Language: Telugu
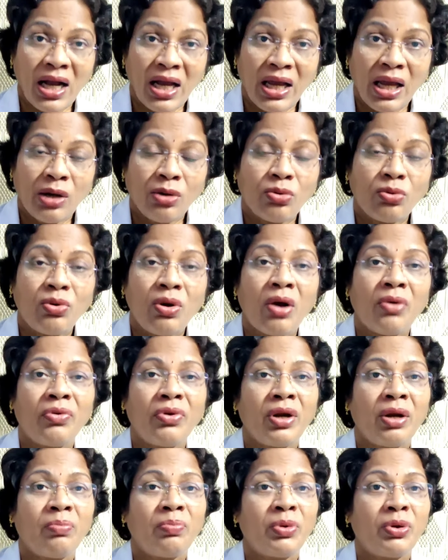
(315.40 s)
బాగా
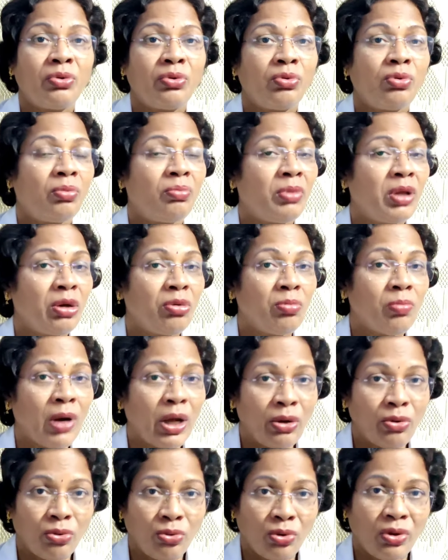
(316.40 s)
ఎక్కువగా ఉన్నప్పుడు
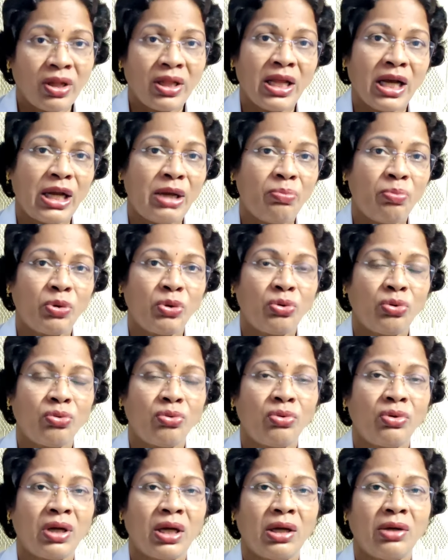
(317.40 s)
మీరు బరువు కూడా
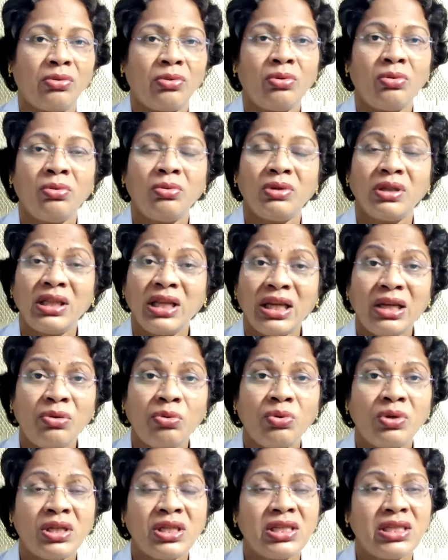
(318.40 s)
తగ్గిపోతూ ఉంటారు
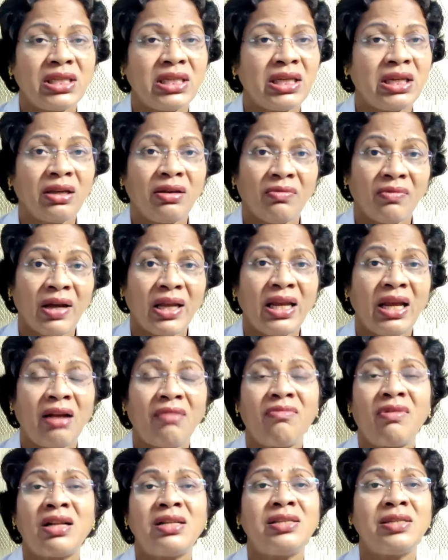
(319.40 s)
దీని గురించి
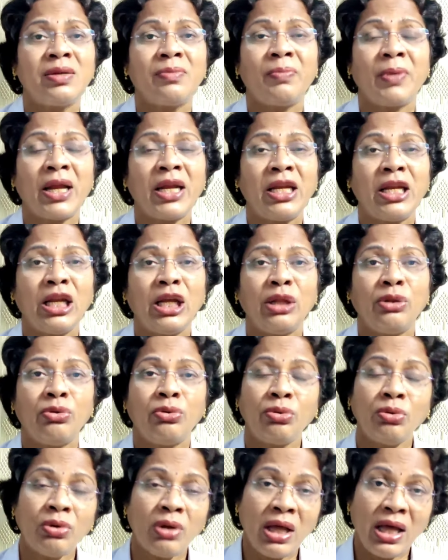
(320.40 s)
వరి అవ్వాల్సిన పని
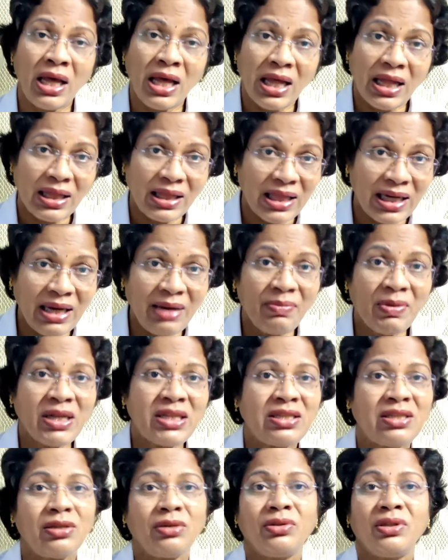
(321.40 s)
లేదు
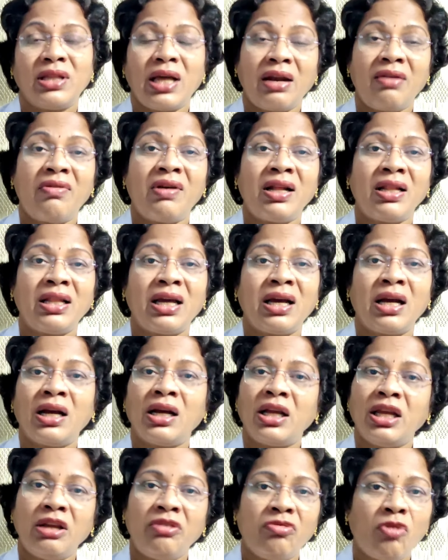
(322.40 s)
త్రీ మంత్స్
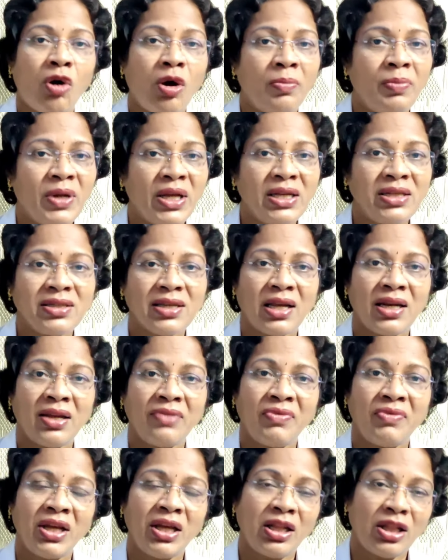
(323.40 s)
తర్వాత ఈ
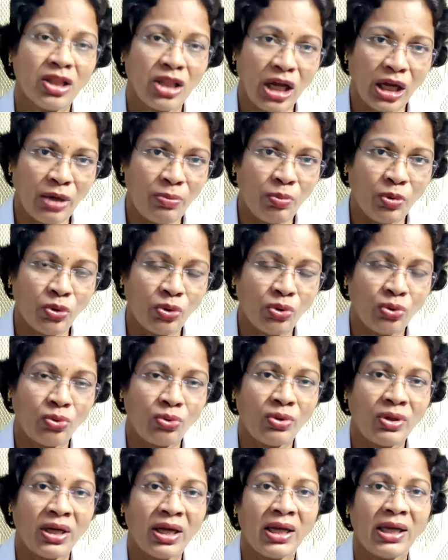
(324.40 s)
వామిటింగ్స్ అనేవి
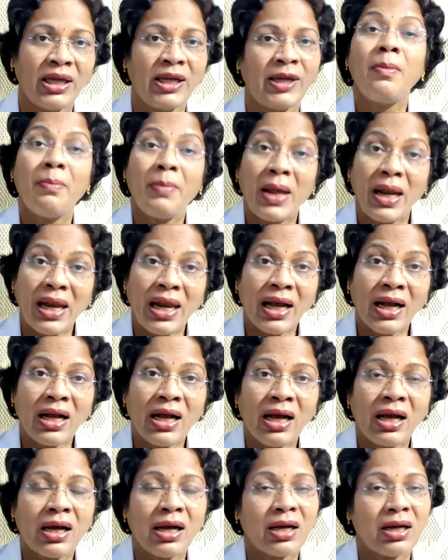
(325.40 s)
తగ్గిపోతూ ఉంటాయి
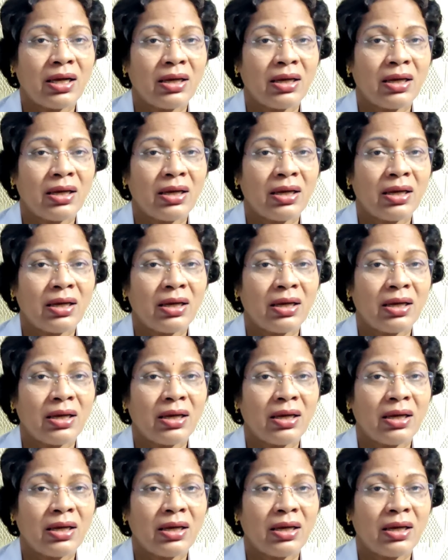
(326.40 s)
మెల్లగా